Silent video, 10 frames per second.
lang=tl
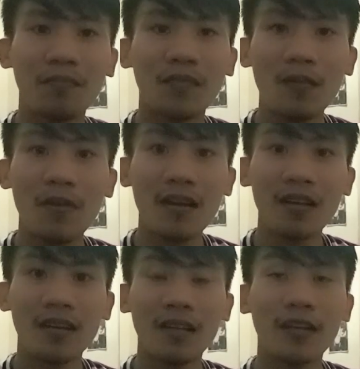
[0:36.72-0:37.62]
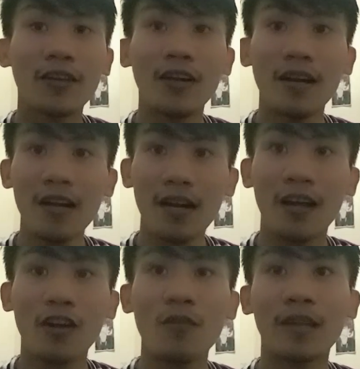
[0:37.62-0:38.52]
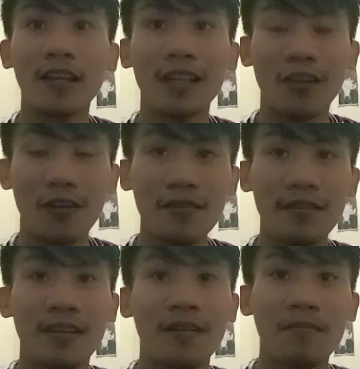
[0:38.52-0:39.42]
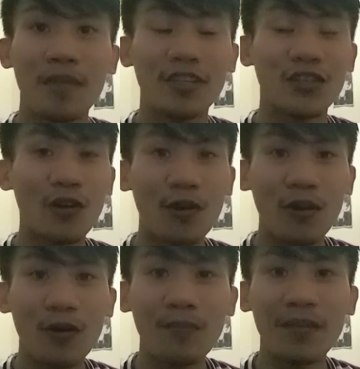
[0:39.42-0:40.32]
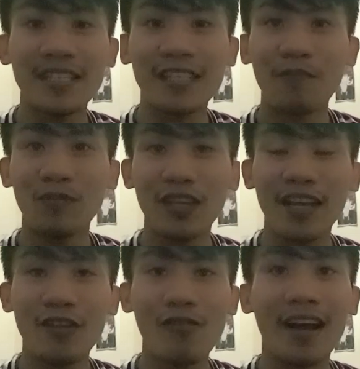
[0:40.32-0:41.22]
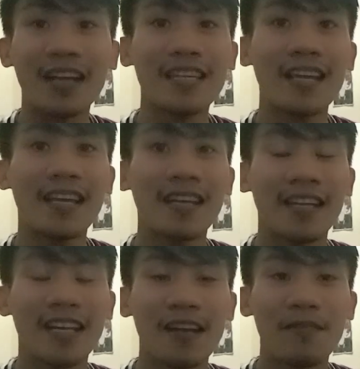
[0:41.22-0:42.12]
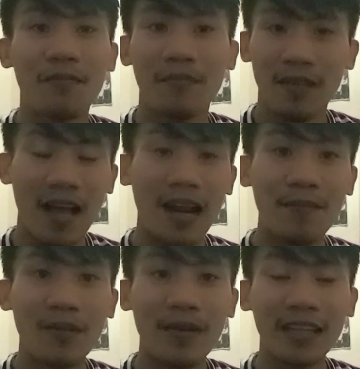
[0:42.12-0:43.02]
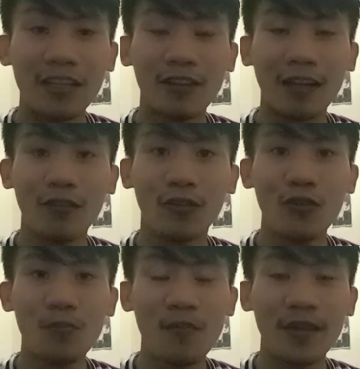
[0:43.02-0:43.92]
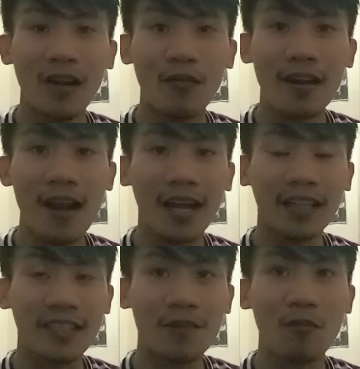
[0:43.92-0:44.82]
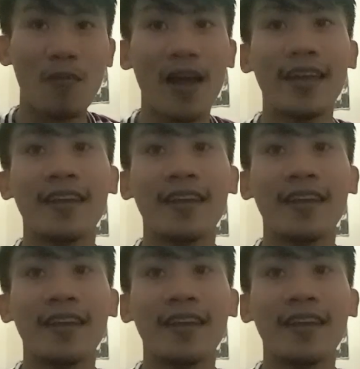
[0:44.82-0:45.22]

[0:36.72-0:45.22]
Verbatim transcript: Di ba, girl, ang kumanta nito? Medyo may something ano ah, kasi alam naman natin yung tatlong grupo, may dalawa lalaki at isang babae.